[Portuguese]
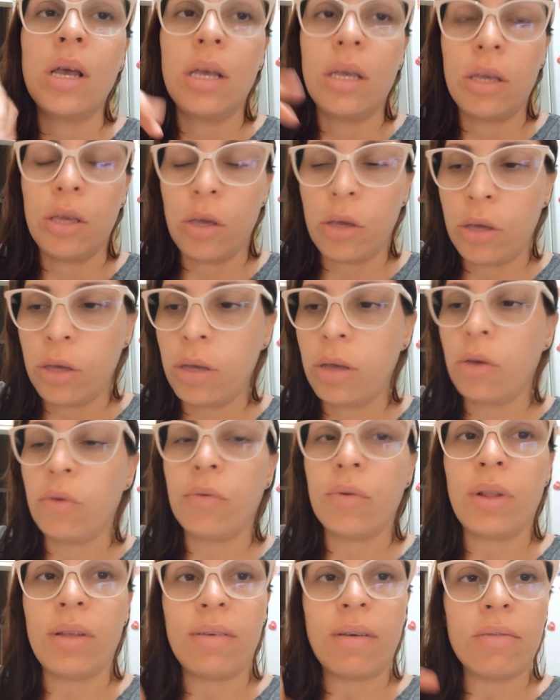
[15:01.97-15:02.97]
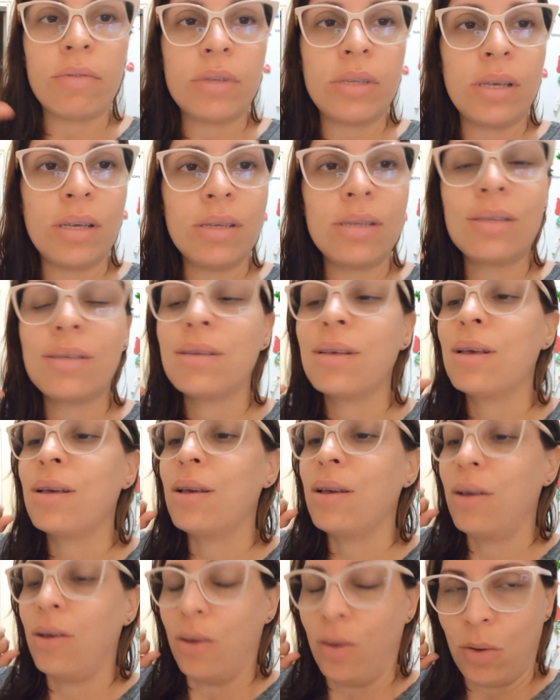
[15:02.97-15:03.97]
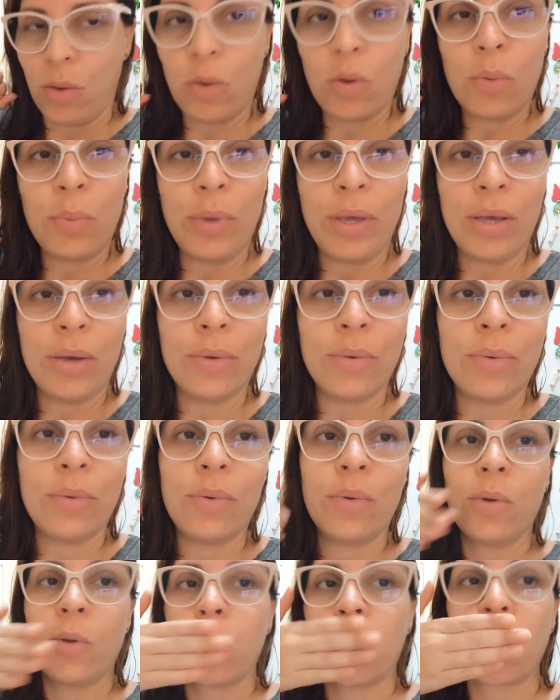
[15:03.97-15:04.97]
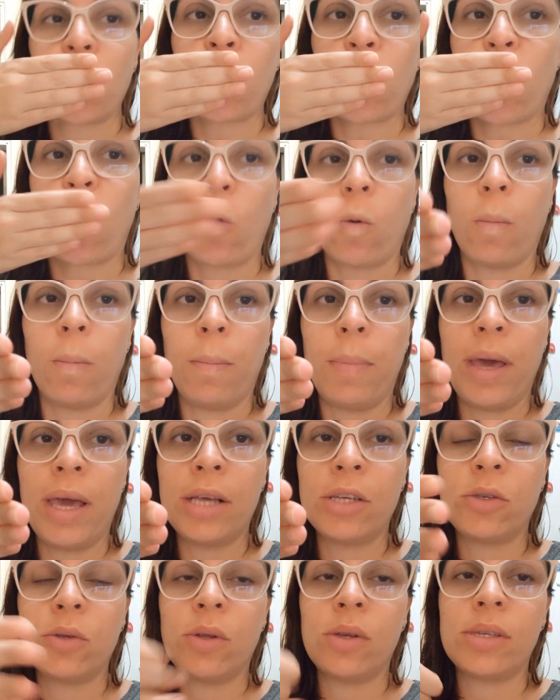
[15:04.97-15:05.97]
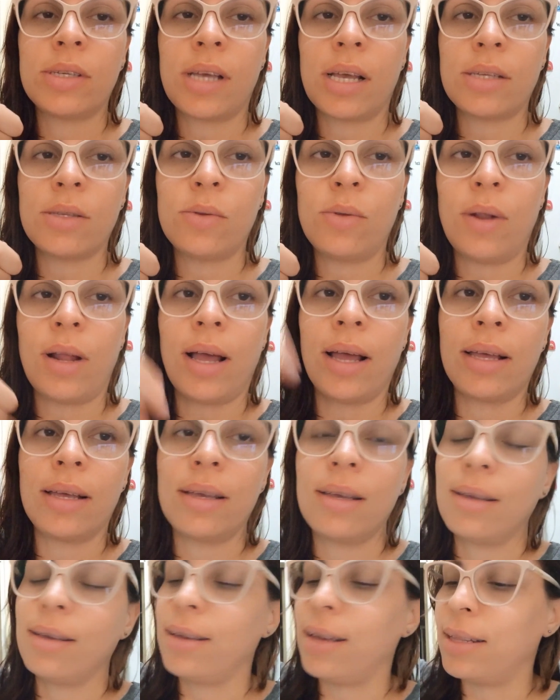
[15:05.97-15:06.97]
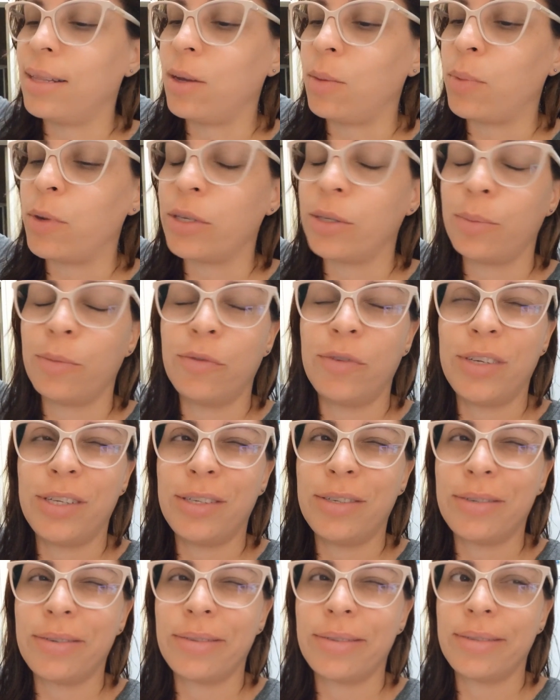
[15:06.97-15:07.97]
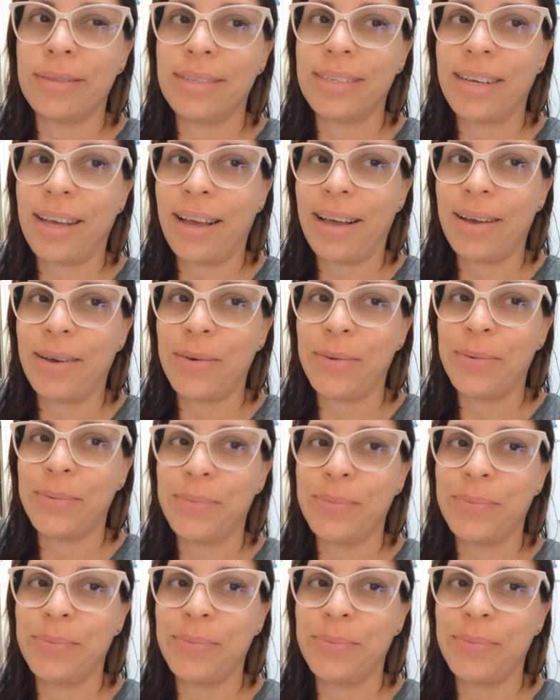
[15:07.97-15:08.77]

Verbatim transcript: E eu vou levar vocês comigo. Um beijo, não esquece do like e até o próximo vídeo. Tchau!